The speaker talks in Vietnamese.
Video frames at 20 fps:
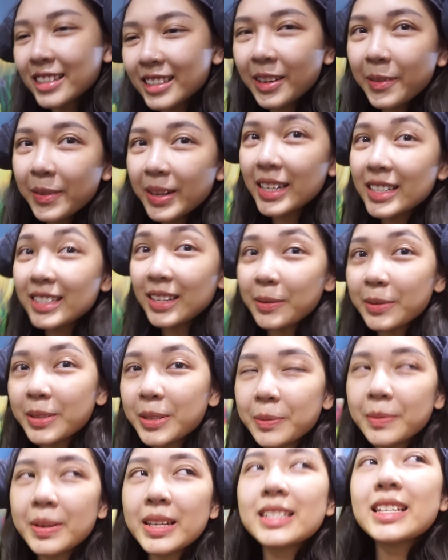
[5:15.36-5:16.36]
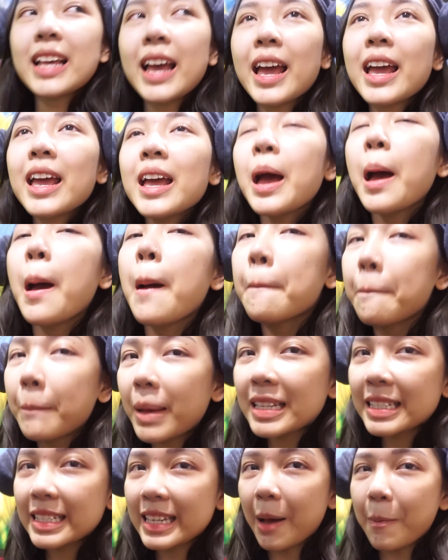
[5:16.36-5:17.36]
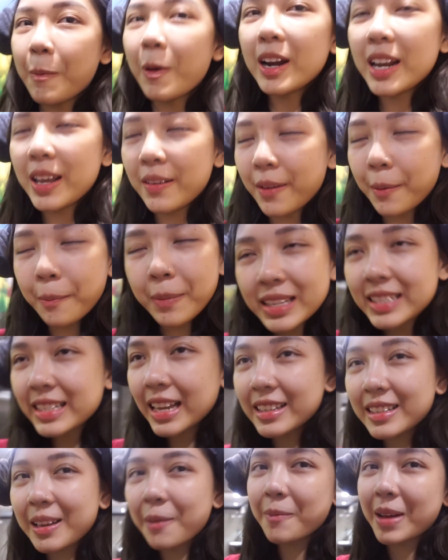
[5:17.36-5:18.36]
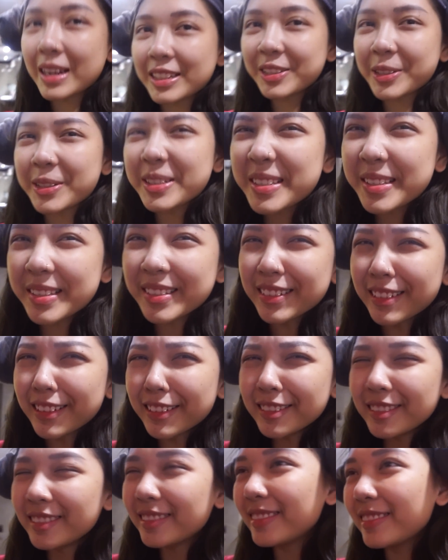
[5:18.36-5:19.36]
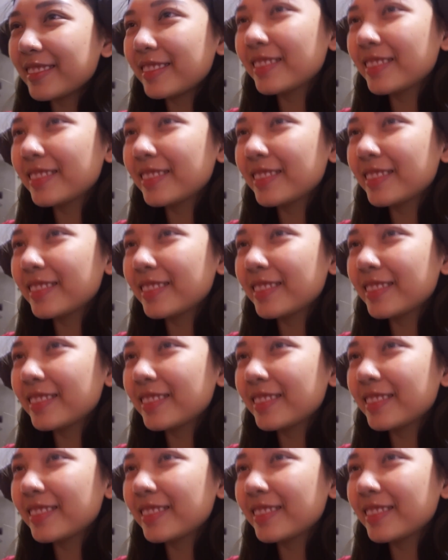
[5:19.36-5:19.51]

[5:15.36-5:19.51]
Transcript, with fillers: Sâu hơi xong chúng mình sẽ massage body và massage da mặt cho sướng.